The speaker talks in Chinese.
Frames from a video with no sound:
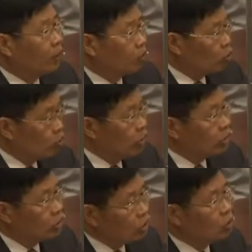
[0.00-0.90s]
我们会
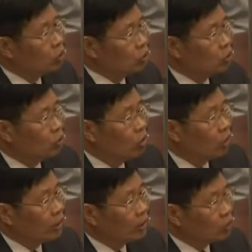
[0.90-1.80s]
请新工处
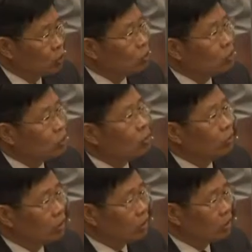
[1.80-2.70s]
来着手做
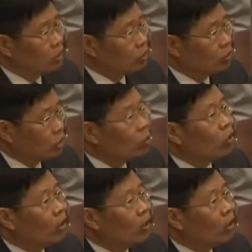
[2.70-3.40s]
一个做一个规